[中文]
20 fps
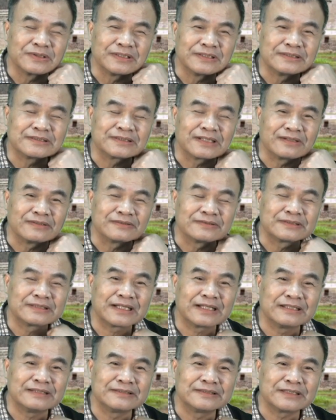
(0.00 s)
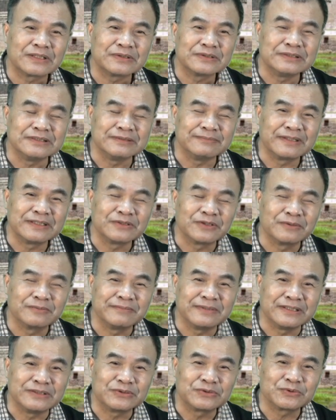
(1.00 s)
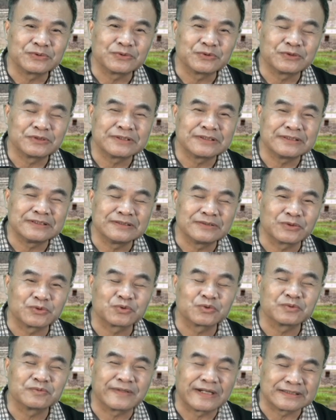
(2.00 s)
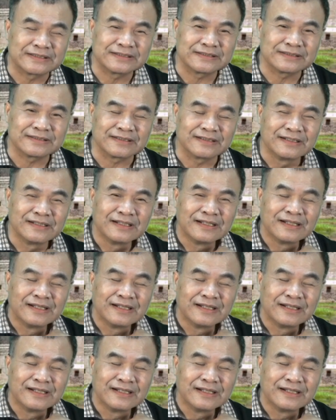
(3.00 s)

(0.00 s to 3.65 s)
很少在教育里面有美术系、有书法系的。